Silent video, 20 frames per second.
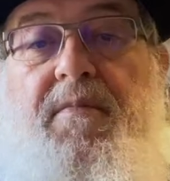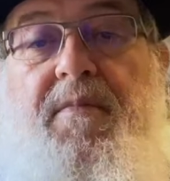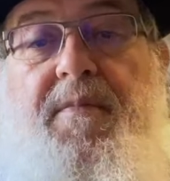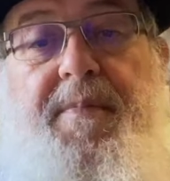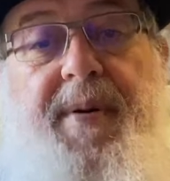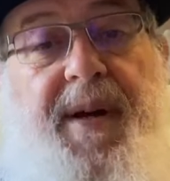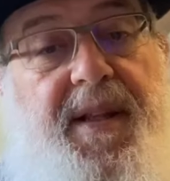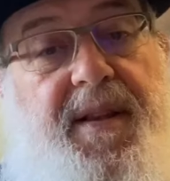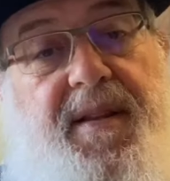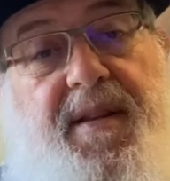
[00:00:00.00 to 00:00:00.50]

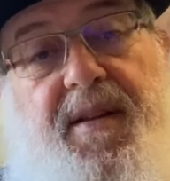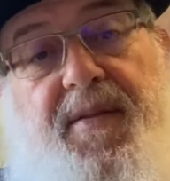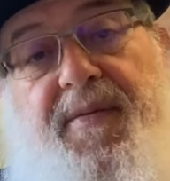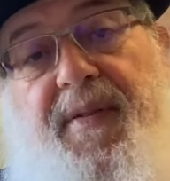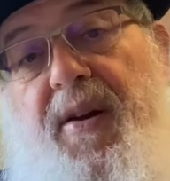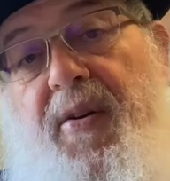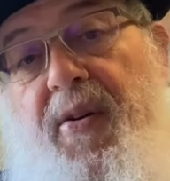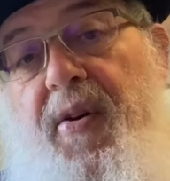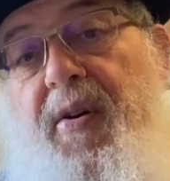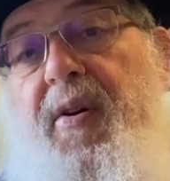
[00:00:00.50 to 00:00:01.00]
par des
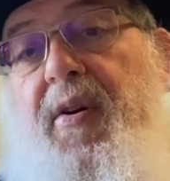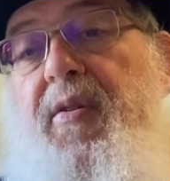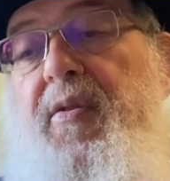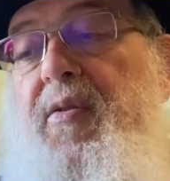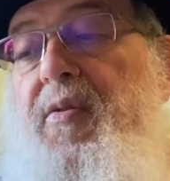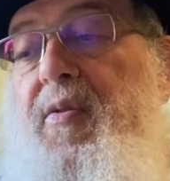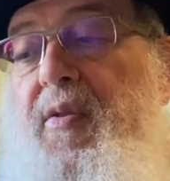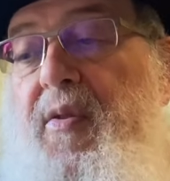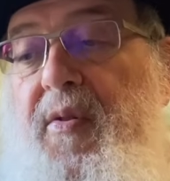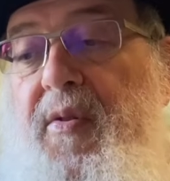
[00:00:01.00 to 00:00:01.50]
valeurs
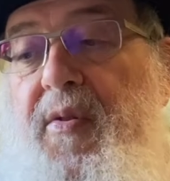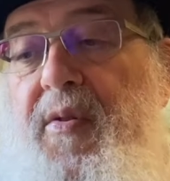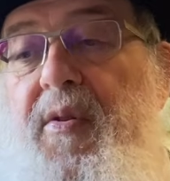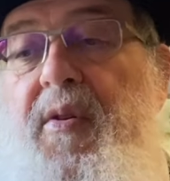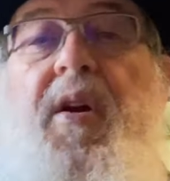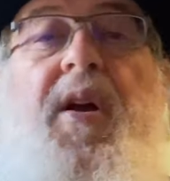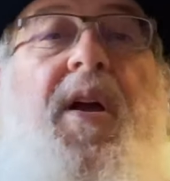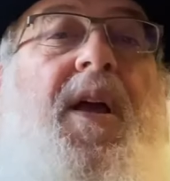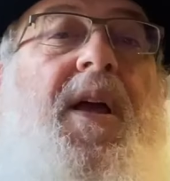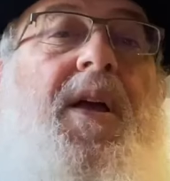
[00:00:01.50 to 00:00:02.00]
que le,
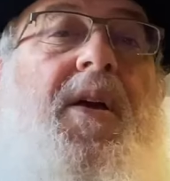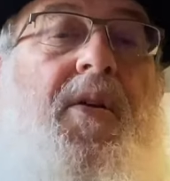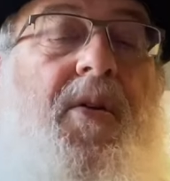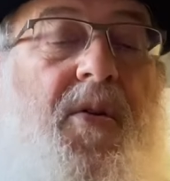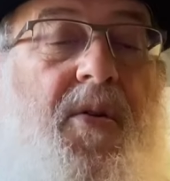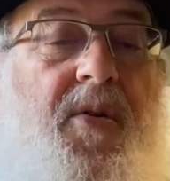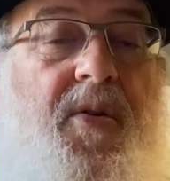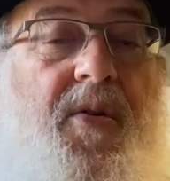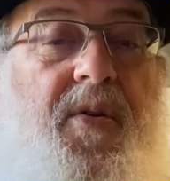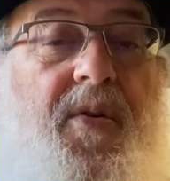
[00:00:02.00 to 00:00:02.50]

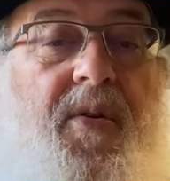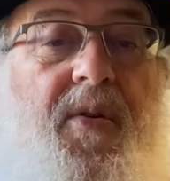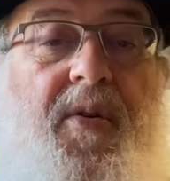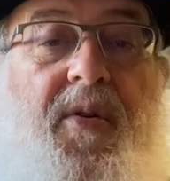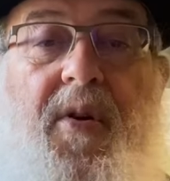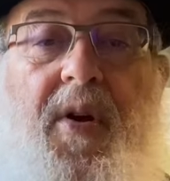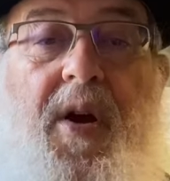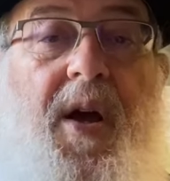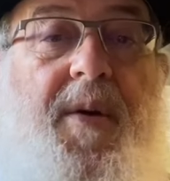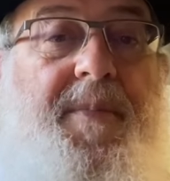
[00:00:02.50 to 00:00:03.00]

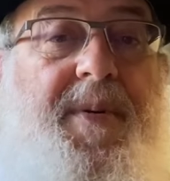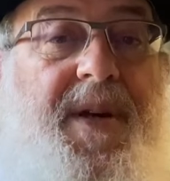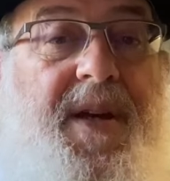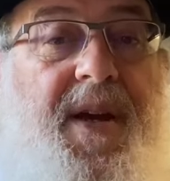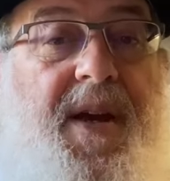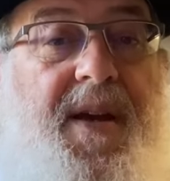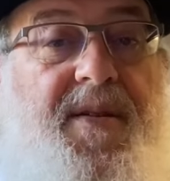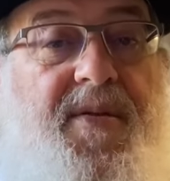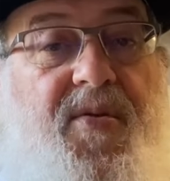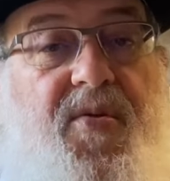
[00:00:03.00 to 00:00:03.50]
le rabbi
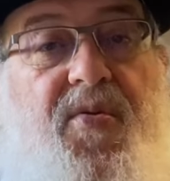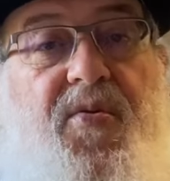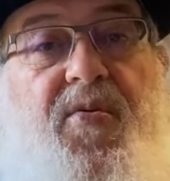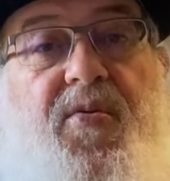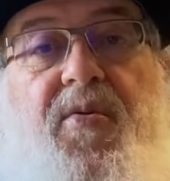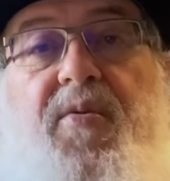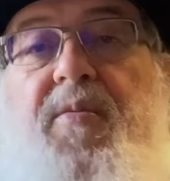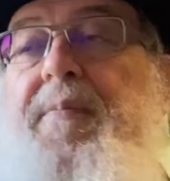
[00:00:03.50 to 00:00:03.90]
a su